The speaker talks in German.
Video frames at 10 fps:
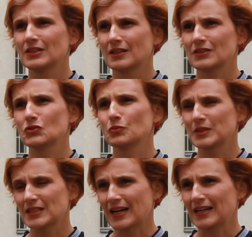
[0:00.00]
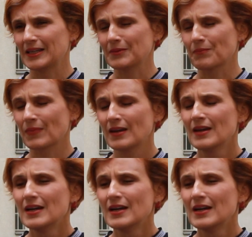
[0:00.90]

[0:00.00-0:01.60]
wieder zu beteiligen.